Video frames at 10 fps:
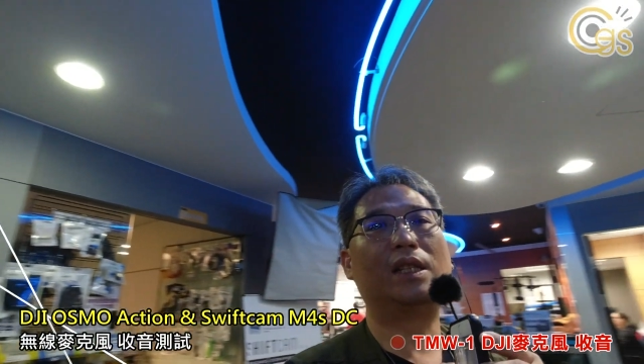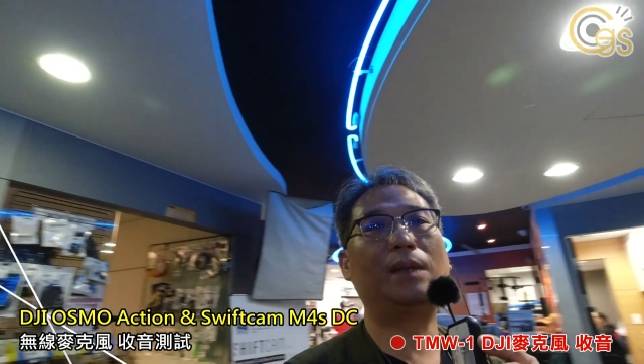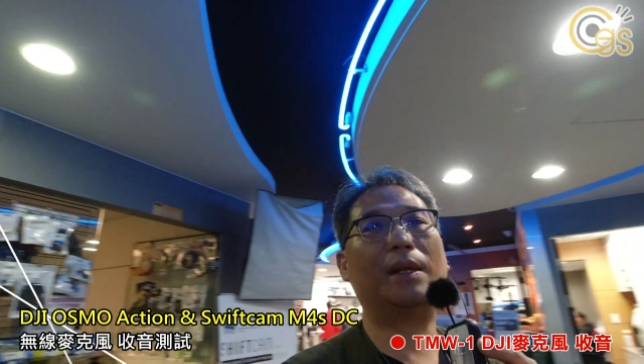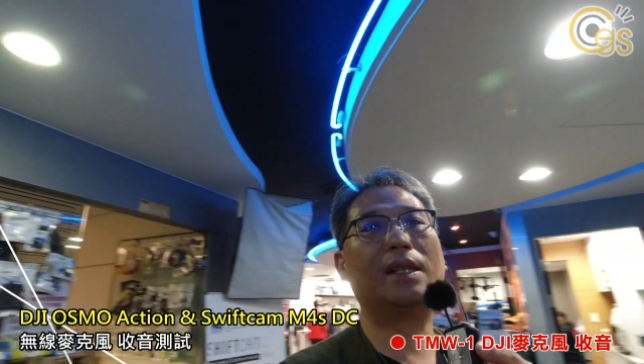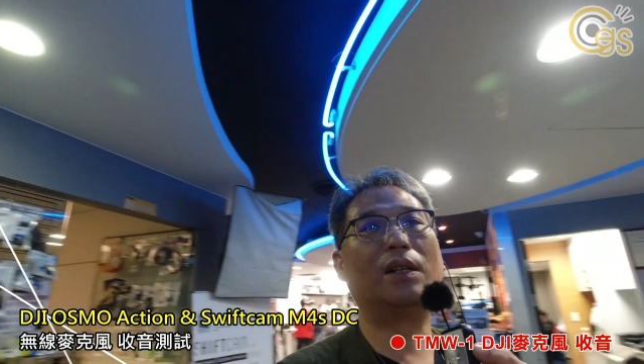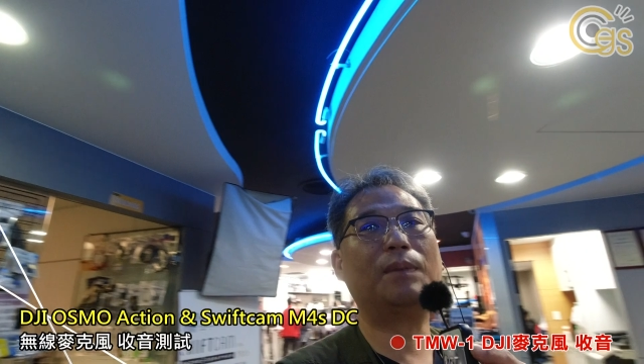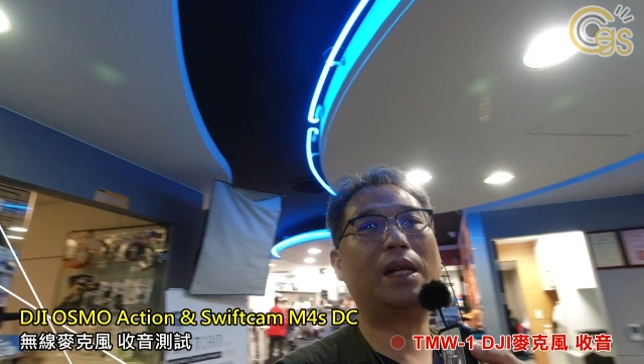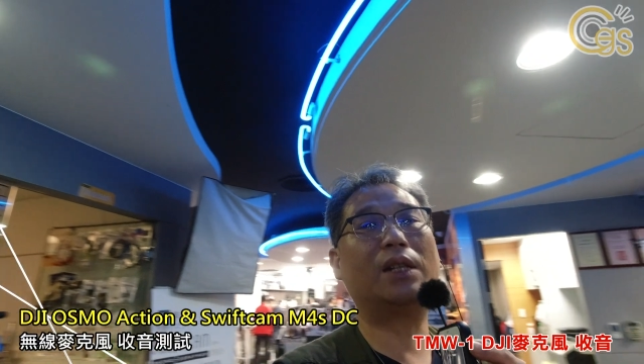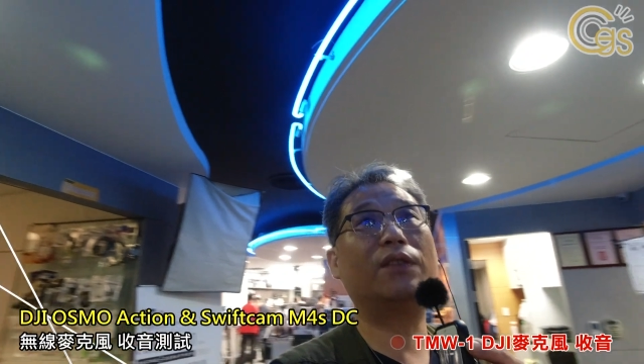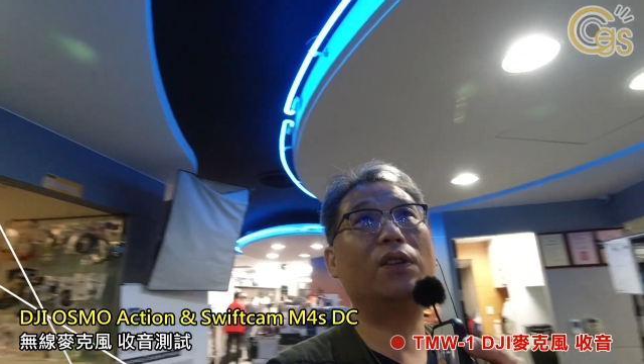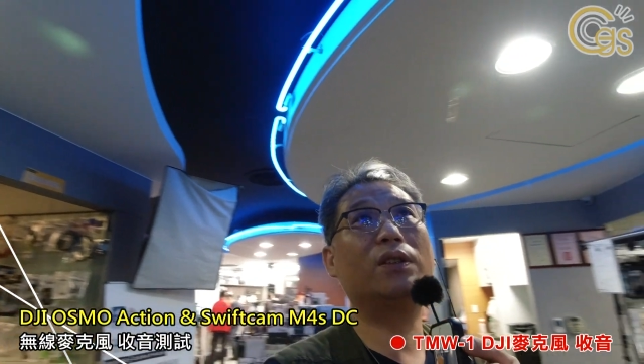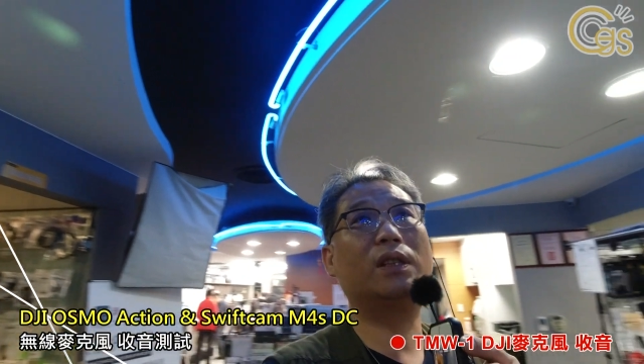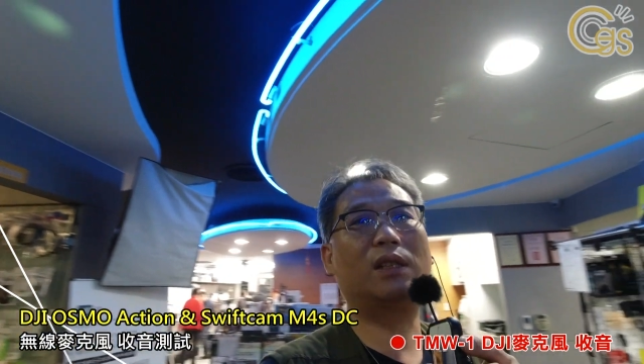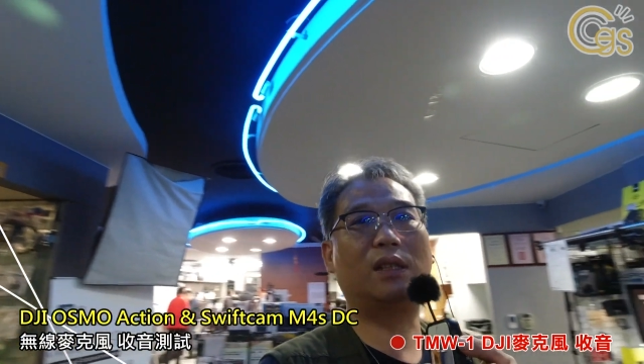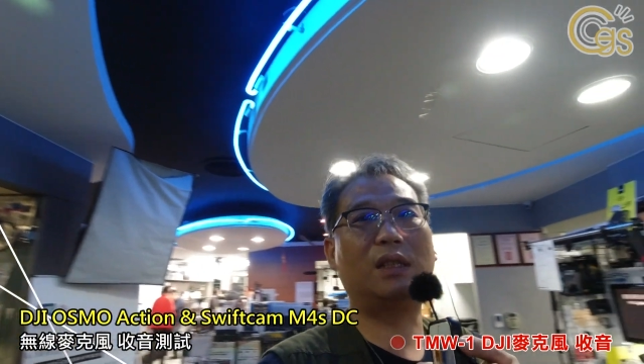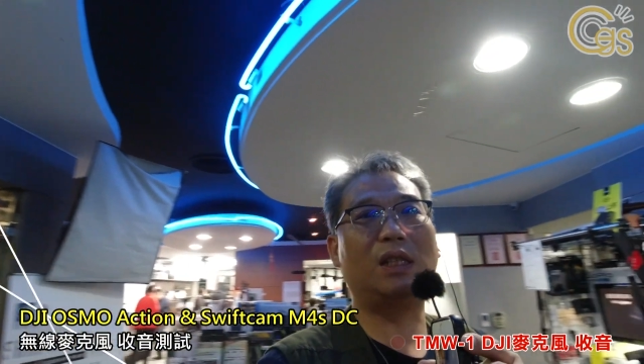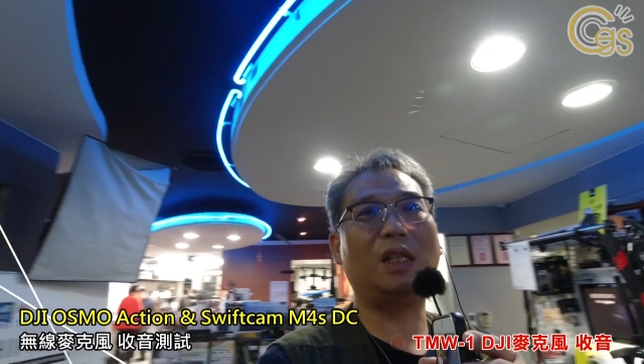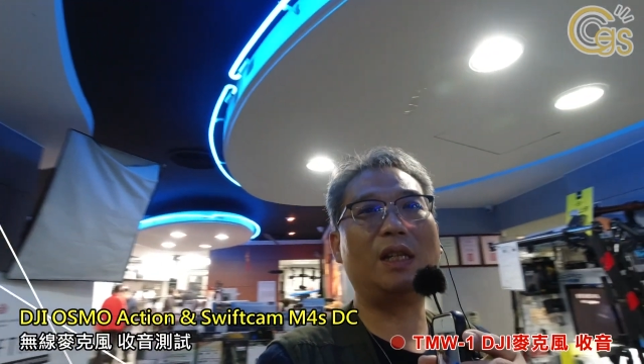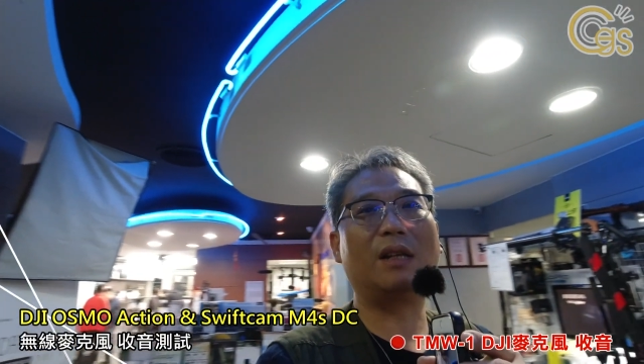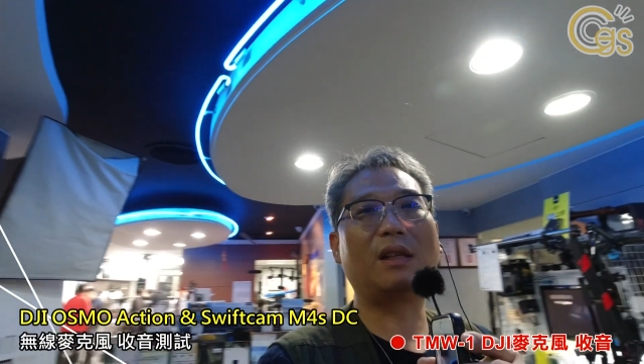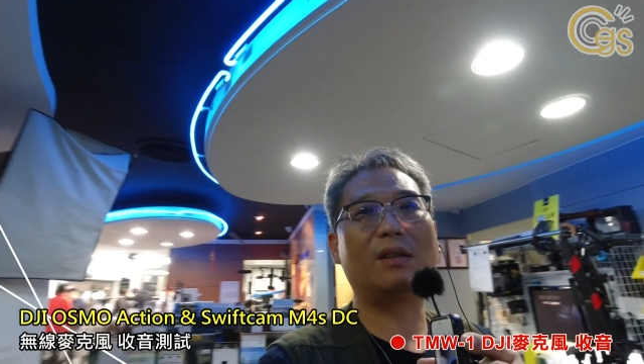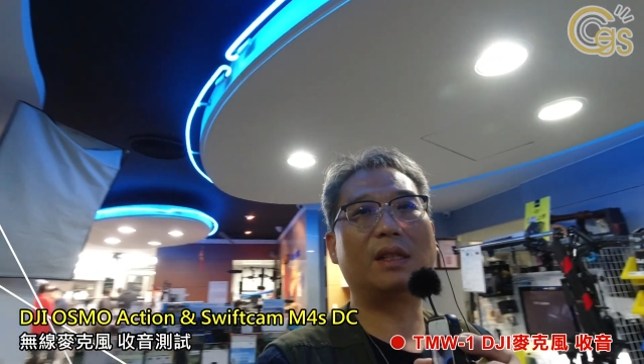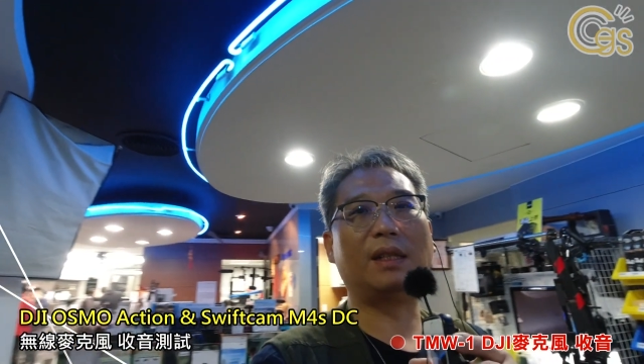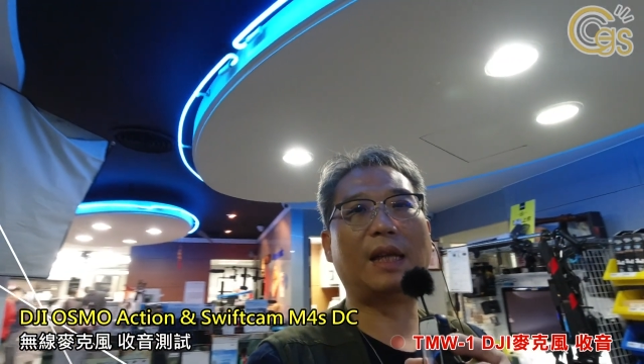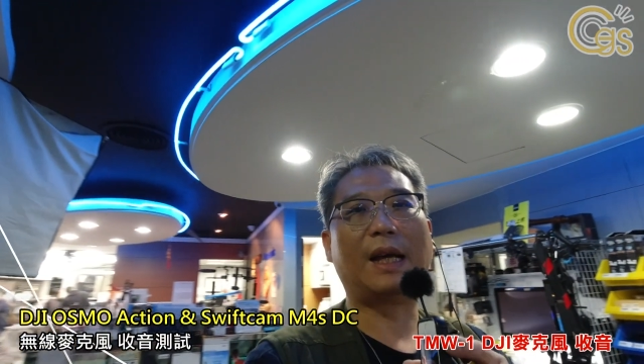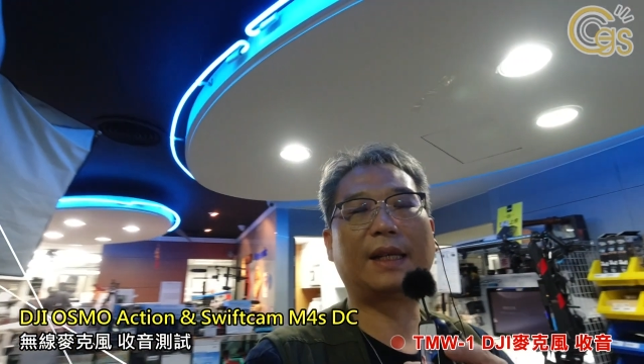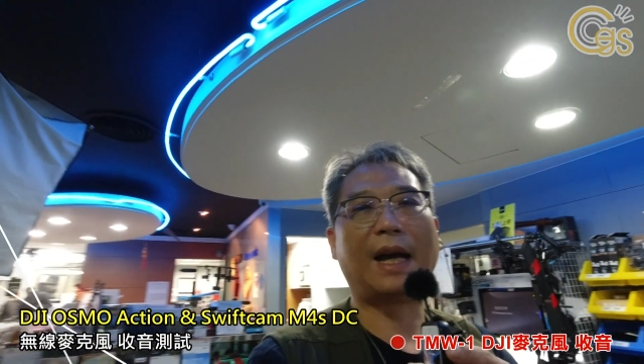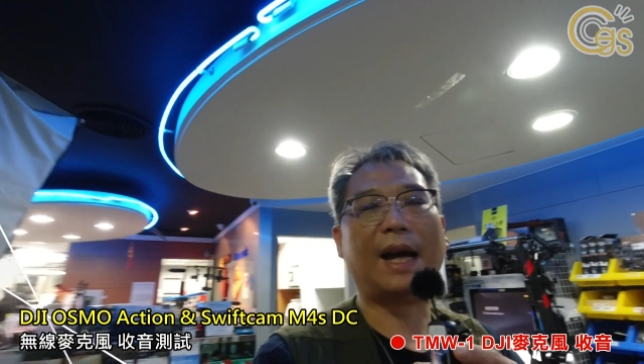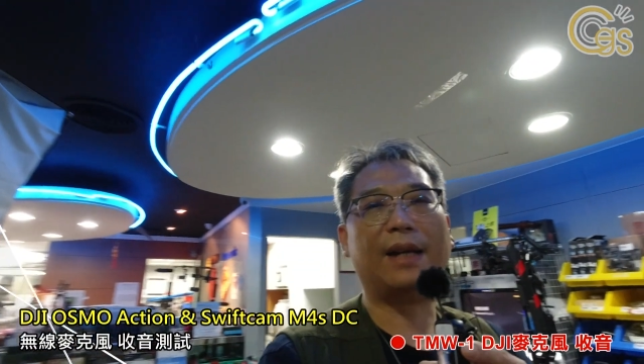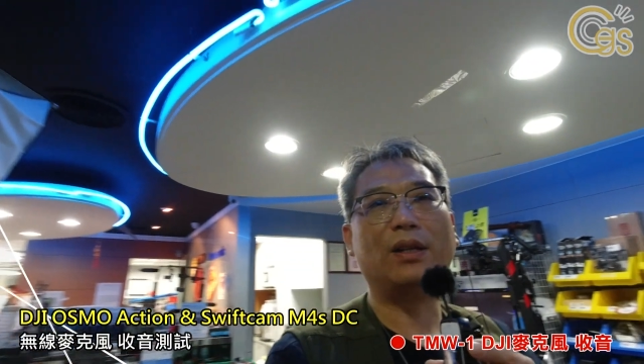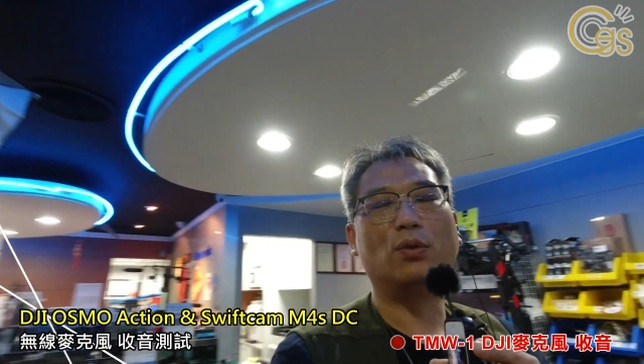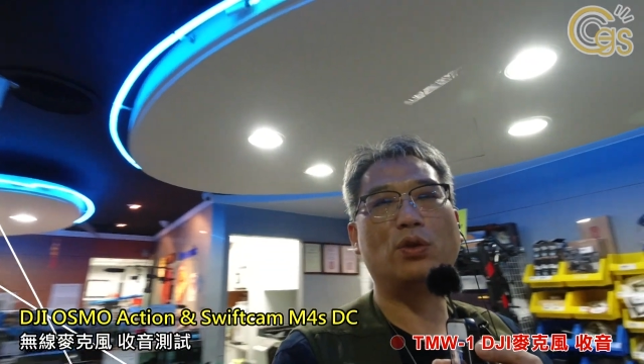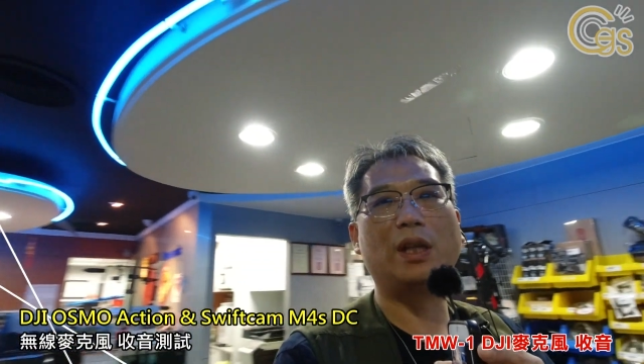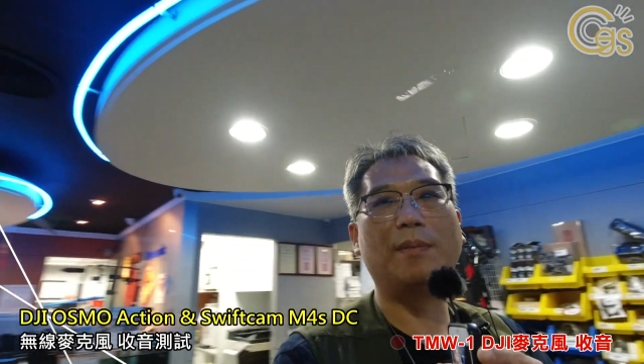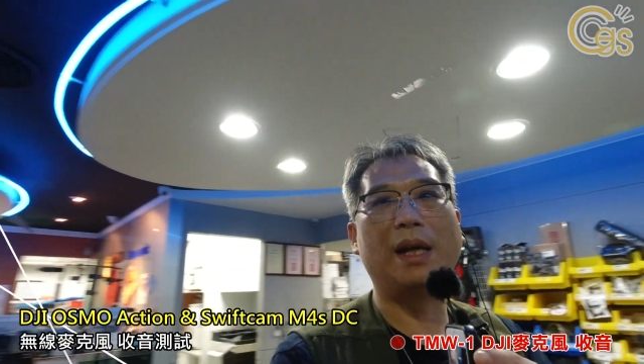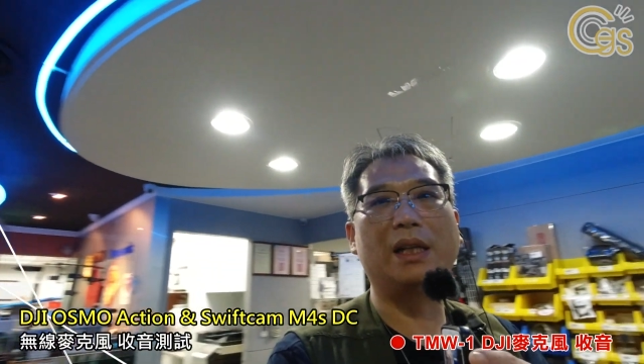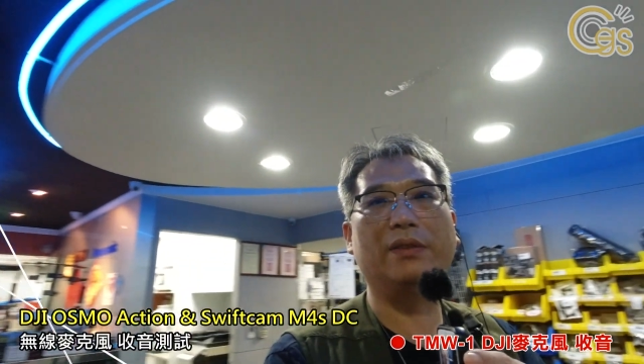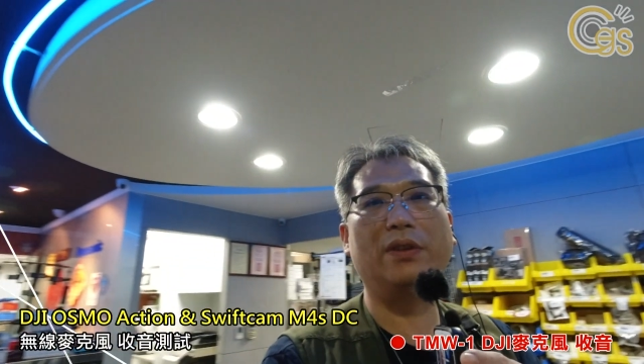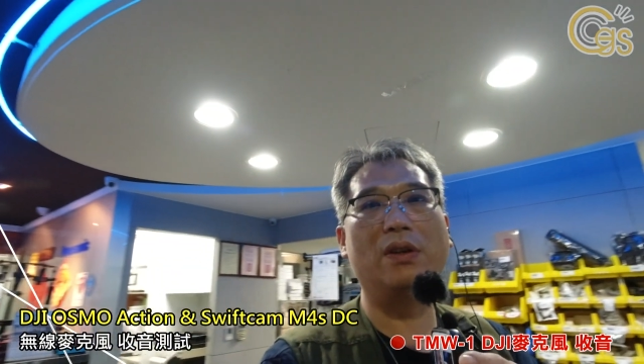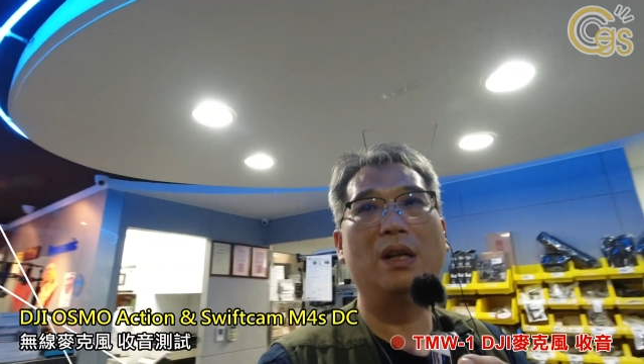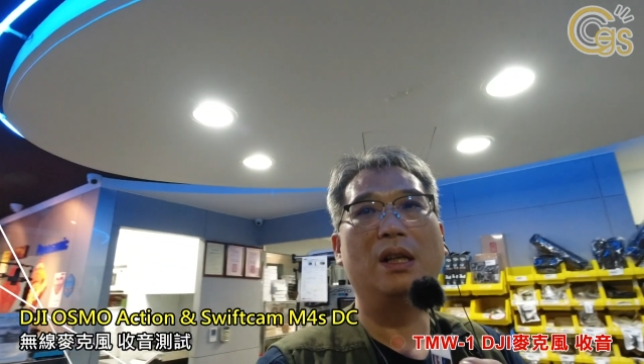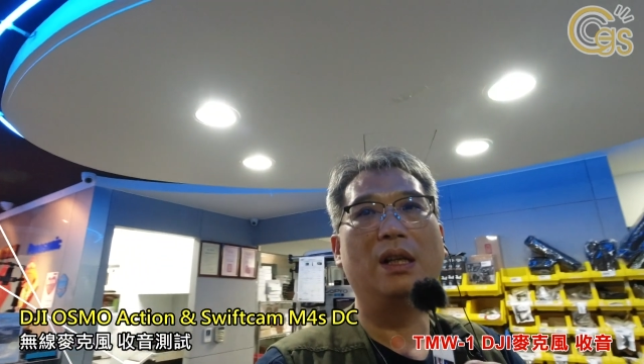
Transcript: 基本上麦克风一定要到这里来开无线麦克风，